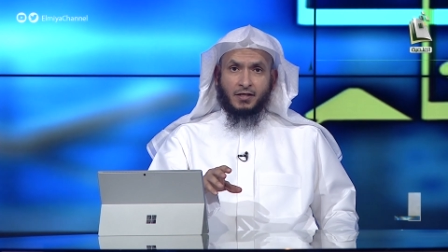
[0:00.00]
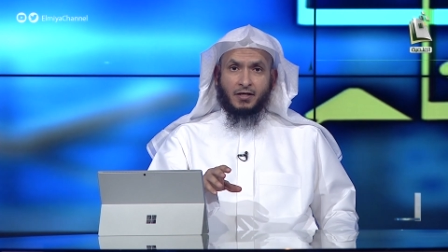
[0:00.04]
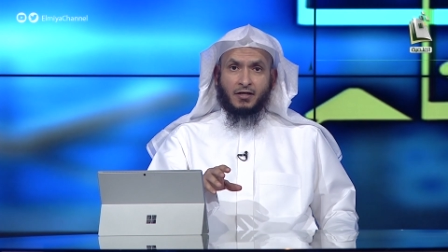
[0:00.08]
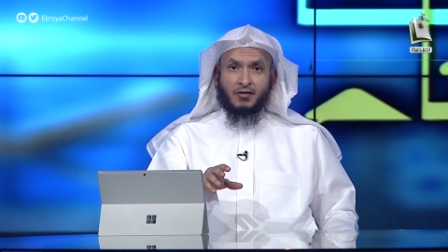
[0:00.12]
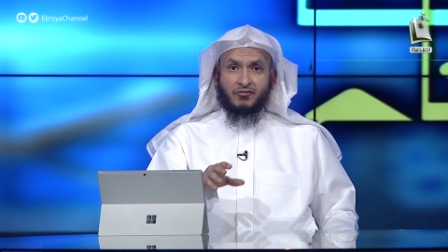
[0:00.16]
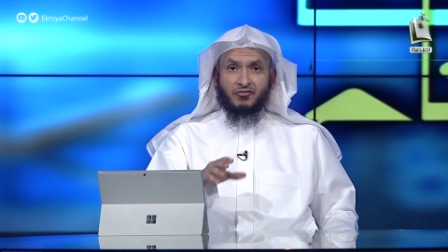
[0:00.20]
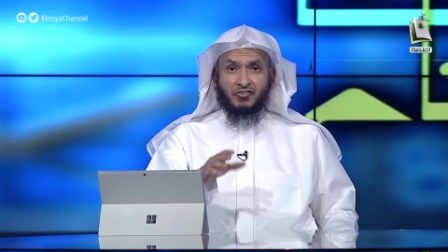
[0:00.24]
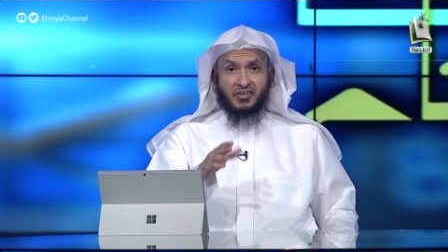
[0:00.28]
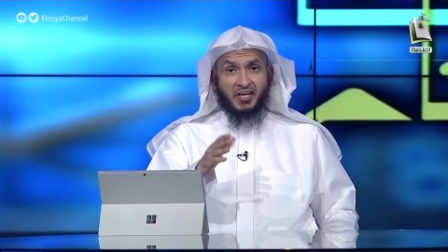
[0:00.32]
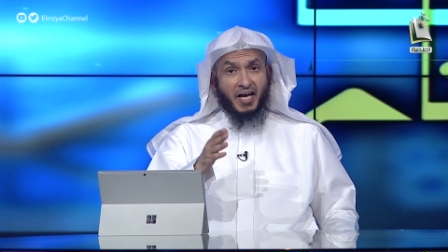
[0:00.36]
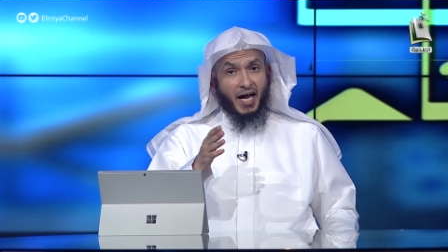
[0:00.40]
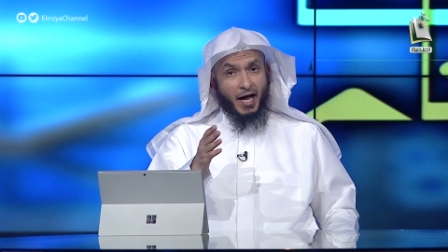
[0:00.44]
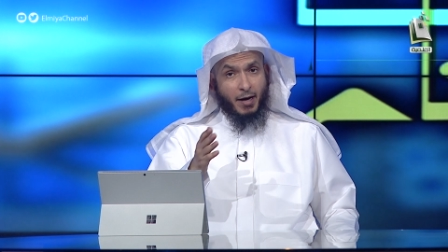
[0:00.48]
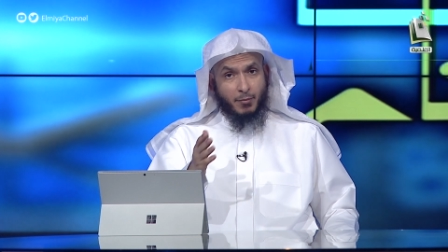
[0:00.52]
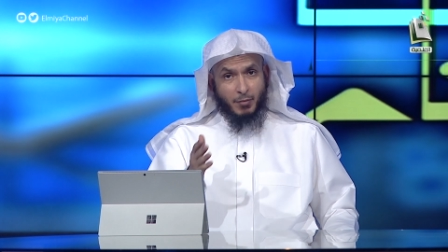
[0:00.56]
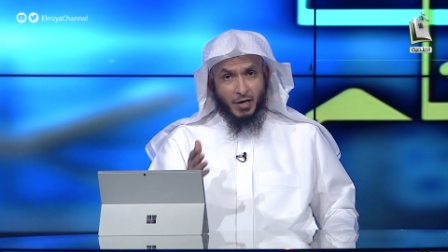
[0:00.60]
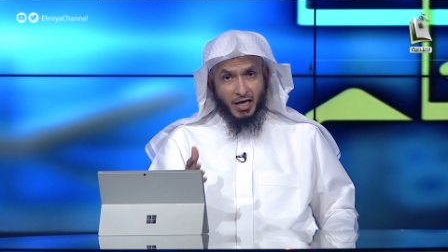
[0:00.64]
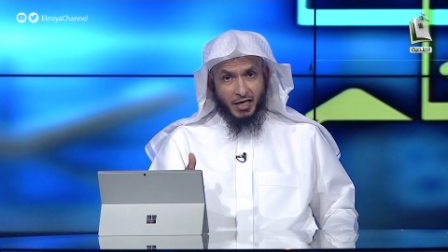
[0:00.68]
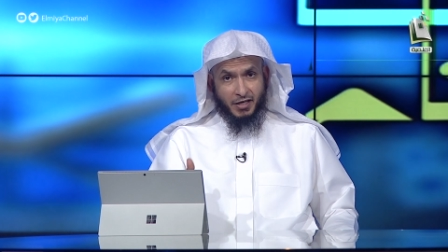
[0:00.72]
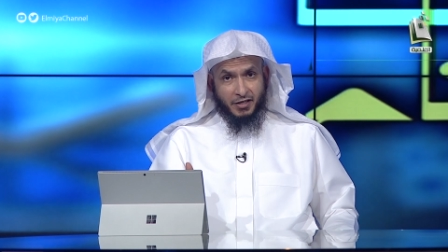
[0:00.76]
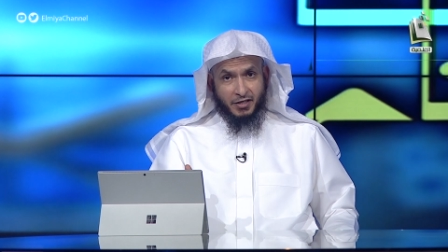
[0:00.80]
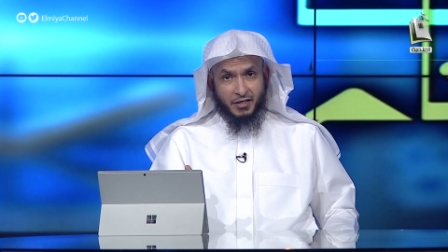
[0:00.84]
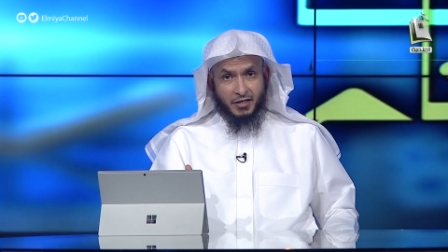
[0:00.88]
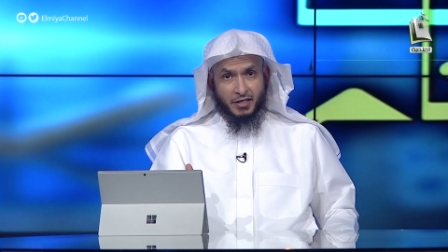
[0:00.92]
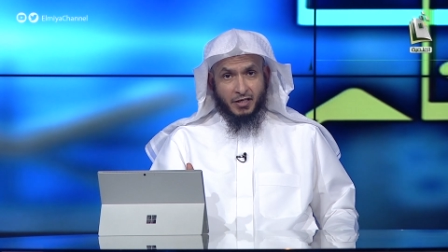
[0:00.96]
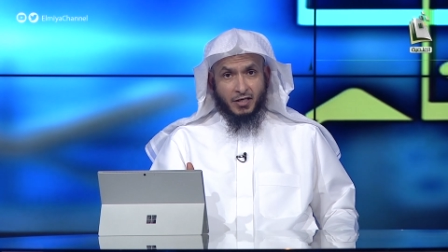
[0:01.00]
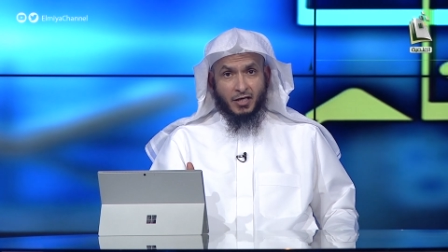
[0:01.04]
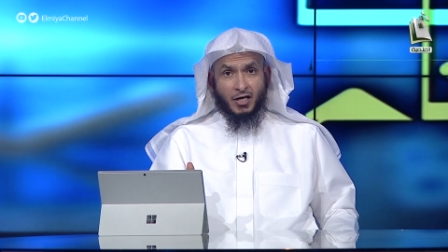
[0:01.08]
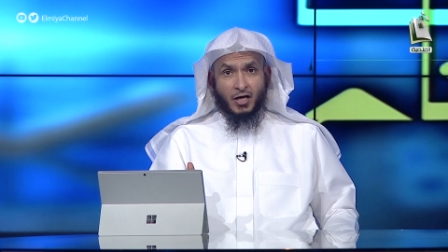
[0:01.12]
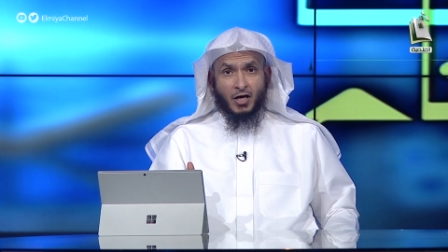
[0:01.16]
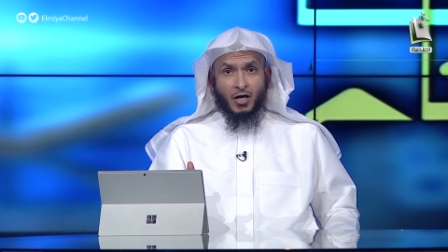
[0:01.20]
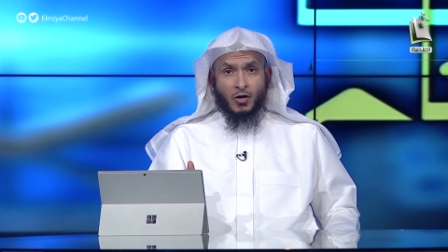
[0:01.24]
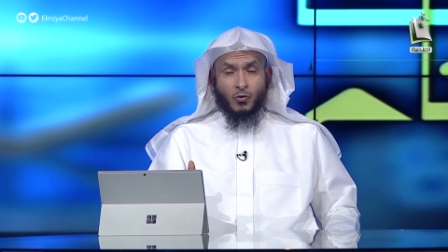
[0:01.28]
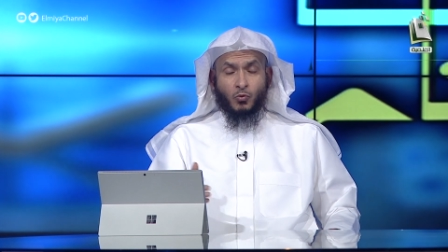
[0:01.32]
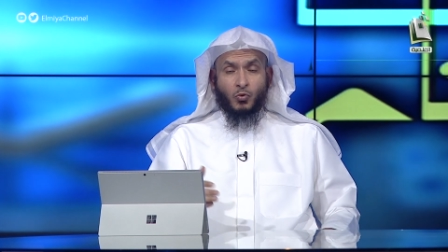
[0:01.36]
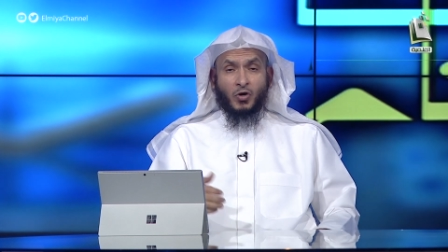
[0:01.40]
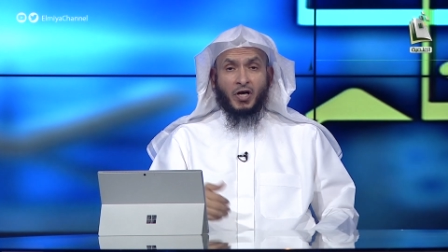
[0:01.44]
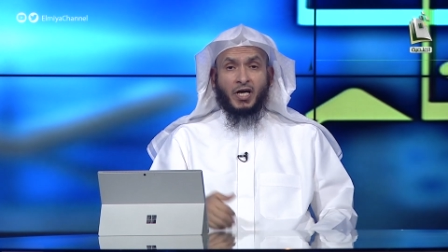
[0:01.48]
في عمله
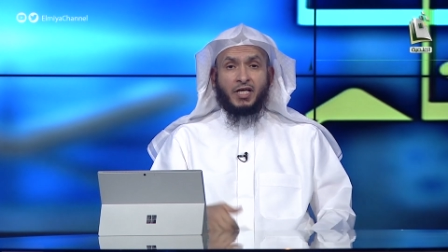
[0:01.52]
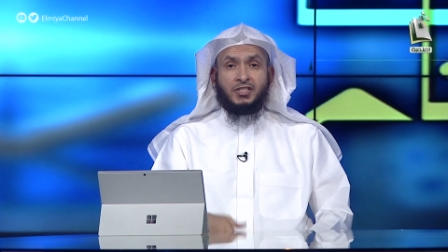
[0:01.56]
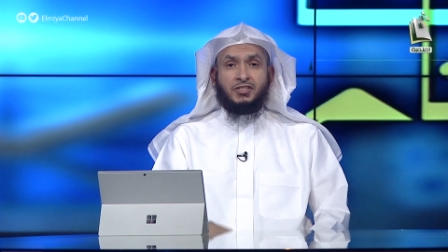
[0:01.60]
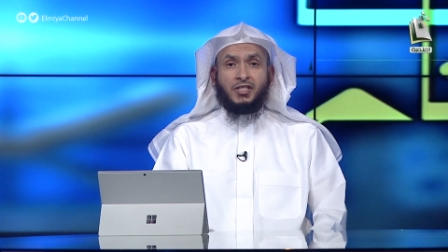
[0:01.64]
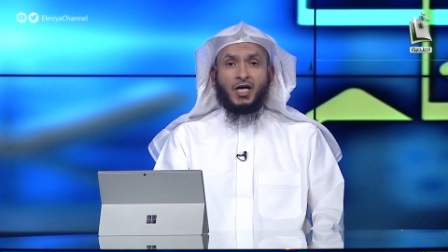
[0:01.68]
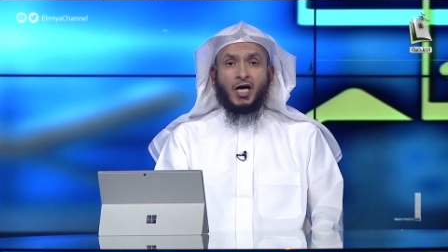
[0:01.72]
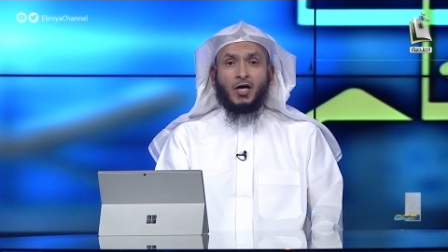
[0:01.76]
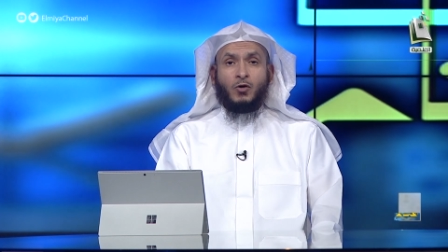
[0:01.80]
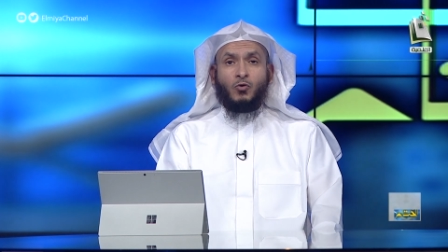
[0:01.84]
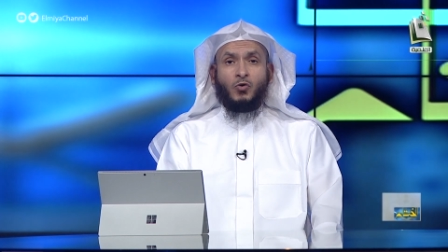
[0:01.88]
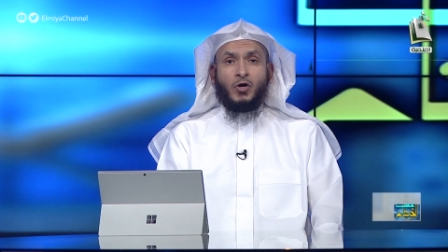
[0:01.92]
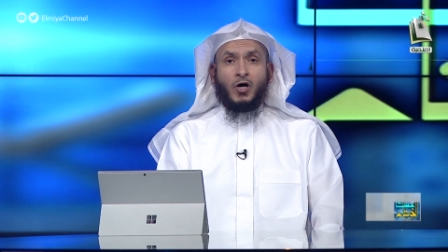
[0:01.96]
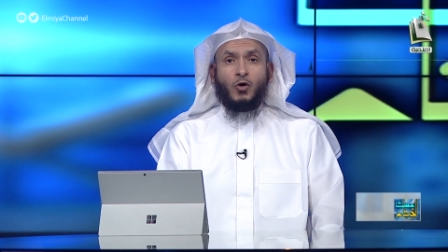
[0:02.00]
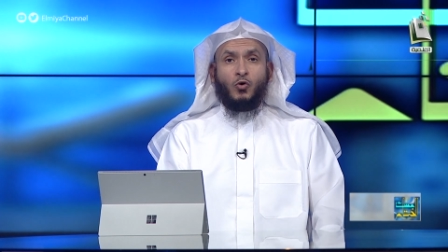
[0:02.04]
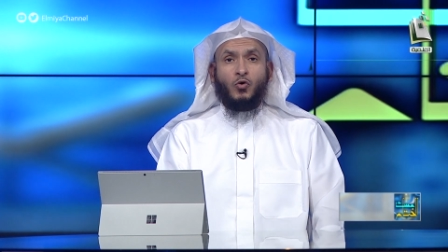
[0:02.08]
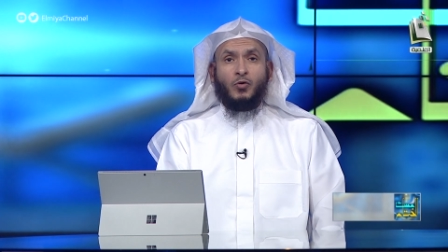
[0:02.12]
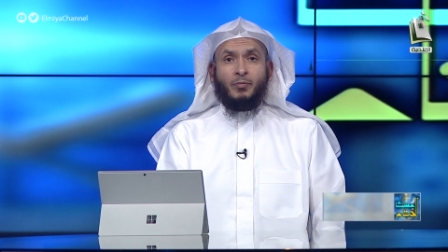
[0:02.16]
ويجعل له